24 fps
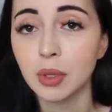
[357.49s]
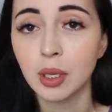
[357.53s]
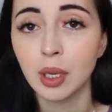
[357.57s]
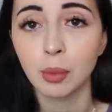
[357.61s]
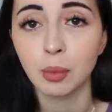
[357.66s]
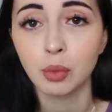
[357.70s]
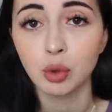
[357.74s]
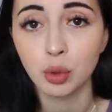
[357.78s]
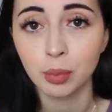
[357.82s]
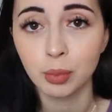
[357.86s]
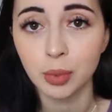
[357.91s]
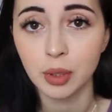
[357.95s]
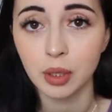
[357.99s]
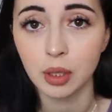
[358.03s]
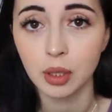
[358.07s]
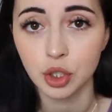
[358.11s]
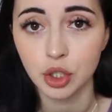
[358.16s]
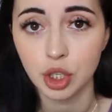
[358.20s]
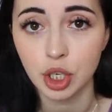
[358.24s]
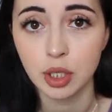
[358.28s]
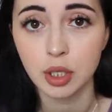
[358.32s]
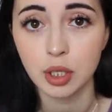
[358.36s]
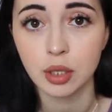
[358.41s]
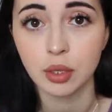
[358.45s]
Я буду
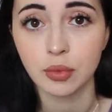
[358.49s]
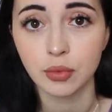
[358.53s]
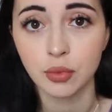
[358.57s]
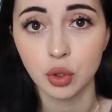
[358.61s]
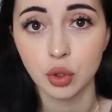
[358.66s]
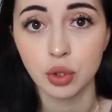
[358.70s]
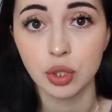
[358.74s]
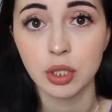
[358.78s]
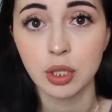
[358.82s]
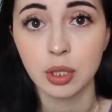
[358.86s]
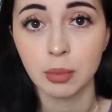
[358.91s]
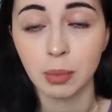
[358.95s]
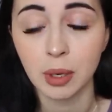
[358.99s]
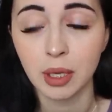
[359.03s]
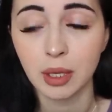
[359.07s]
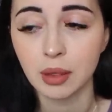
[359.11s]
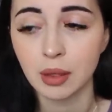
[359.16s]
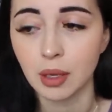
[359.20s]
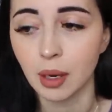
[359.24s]
продолжать это все снимать